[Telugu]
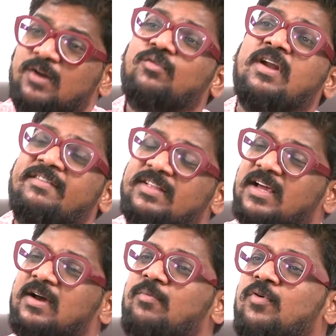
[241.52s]
అనుకునే
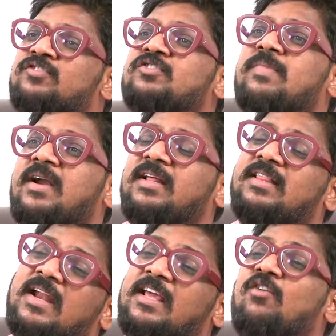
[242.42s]
విధంగా పోస్ట్
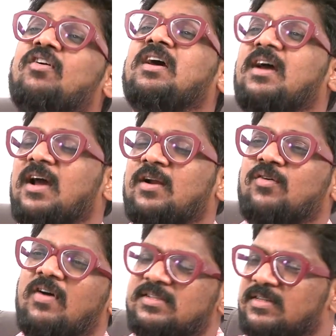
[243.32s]
పెట్టి దాన్ని ఇంకో రకంగా
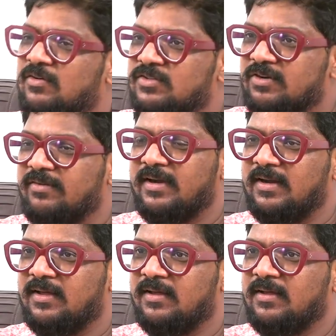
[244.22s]
అనుకోవాల్సిన అవసరం ఏంటి